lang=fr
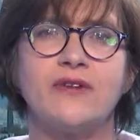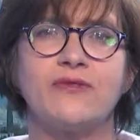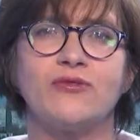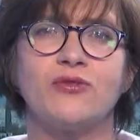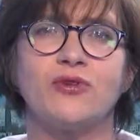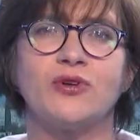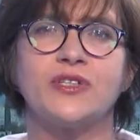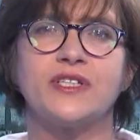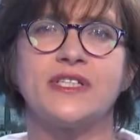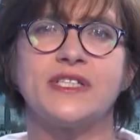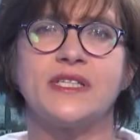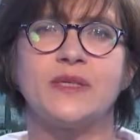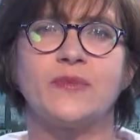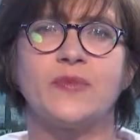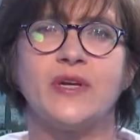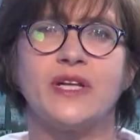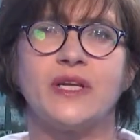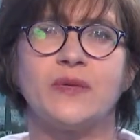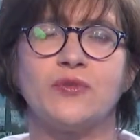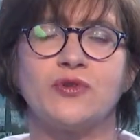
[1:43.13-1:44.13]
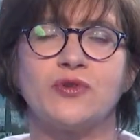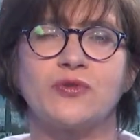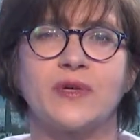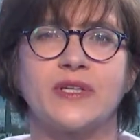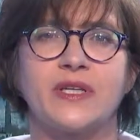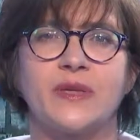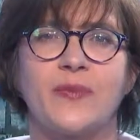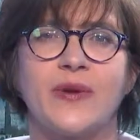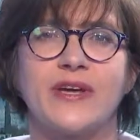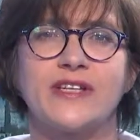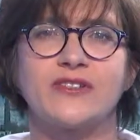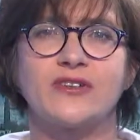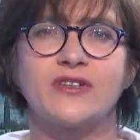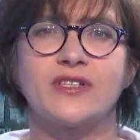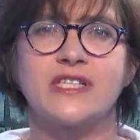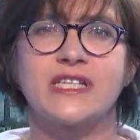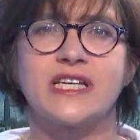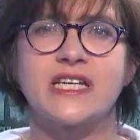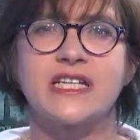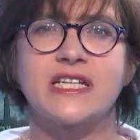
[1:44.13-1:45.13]
veut anticiper les besoins des
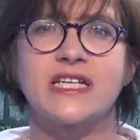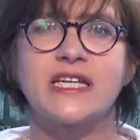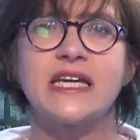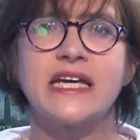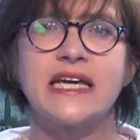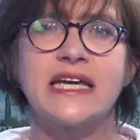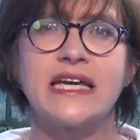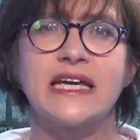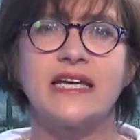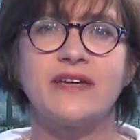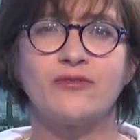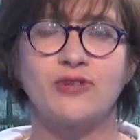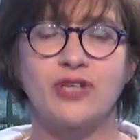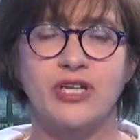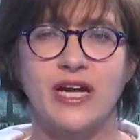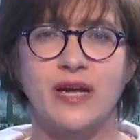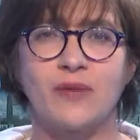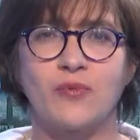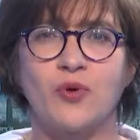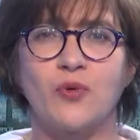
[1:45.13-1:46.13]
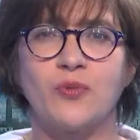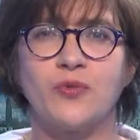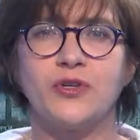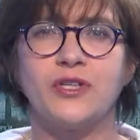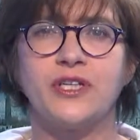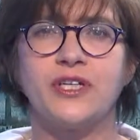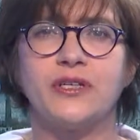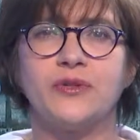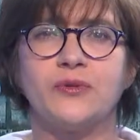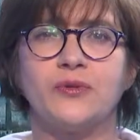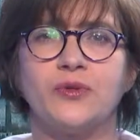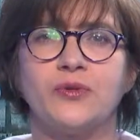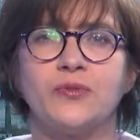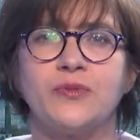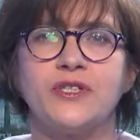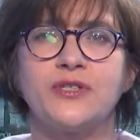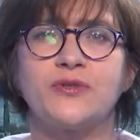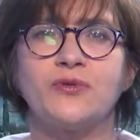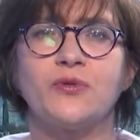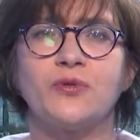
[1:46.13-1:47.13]
personnes âgées et veut également mener une
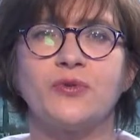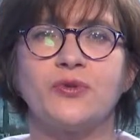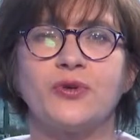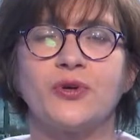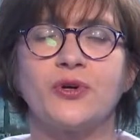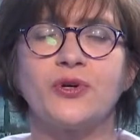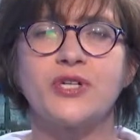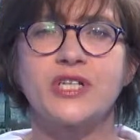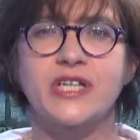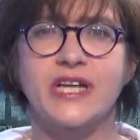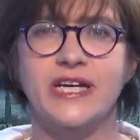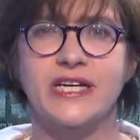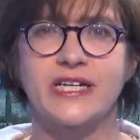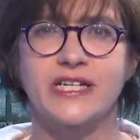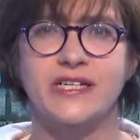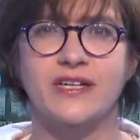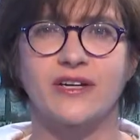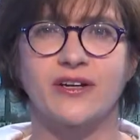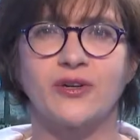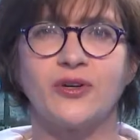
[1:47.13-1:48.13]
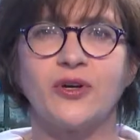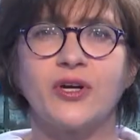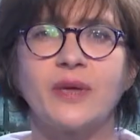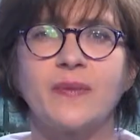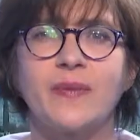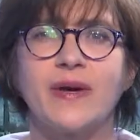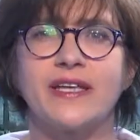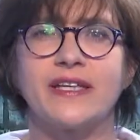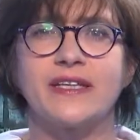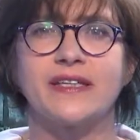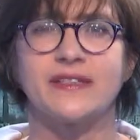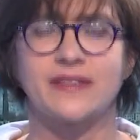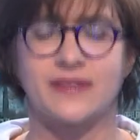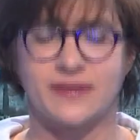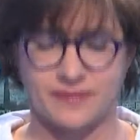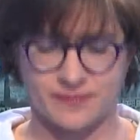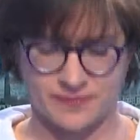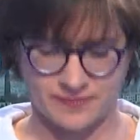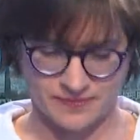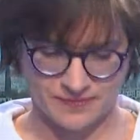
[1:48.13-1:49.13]
mission de recherche. Laurie Baillet.